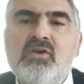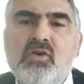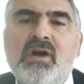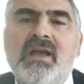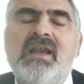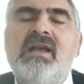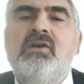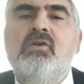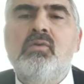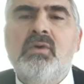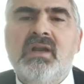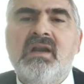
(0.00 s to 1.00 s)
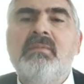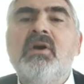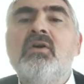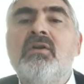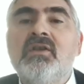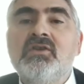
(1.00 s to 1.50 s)
no quería que ocurriera,
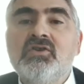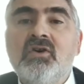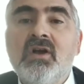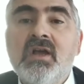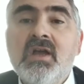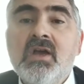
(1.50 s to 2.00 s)
mejor dicho.